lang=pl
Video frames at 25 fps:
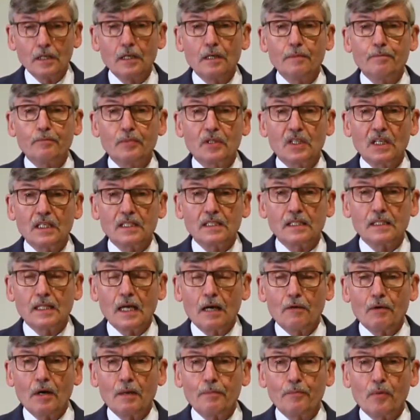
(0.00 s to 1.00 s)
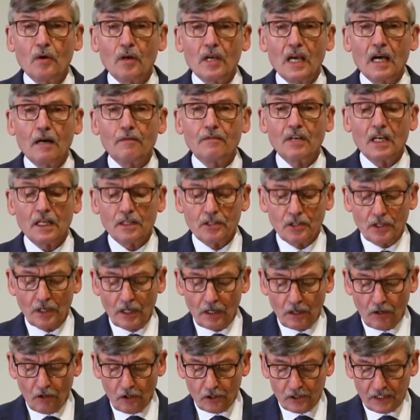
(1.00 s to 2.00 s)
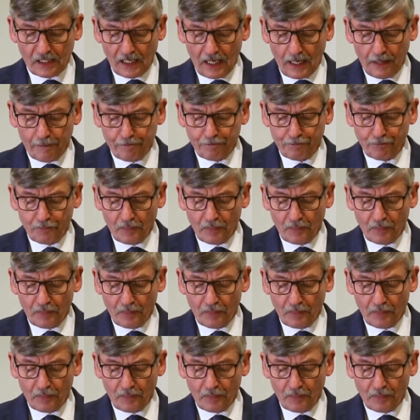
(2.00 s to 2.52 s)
i przestała pojawiać się rosa.